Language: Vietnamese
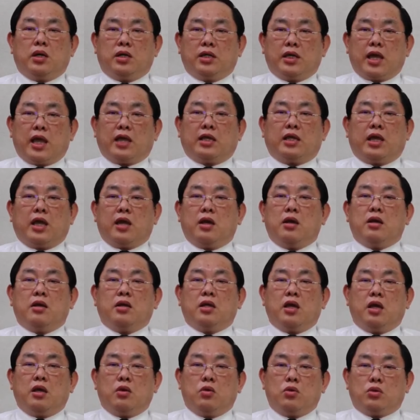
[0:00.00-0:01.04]
nhiều hơn chặt
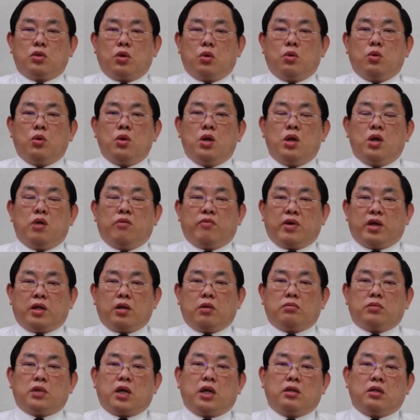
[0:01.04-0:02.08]
chẽ hơn về nguồn thu
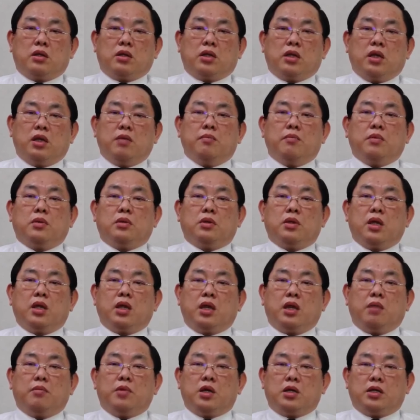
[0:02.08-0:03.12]
và đồng thời tôi kiếm
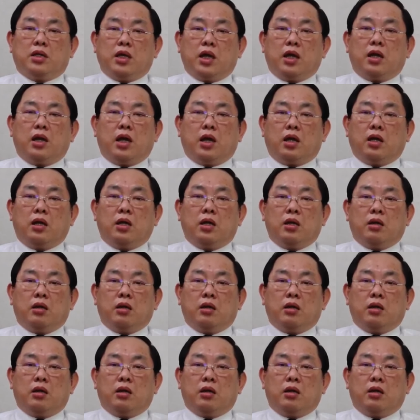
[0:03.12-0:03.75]
tiết kiệm được nhân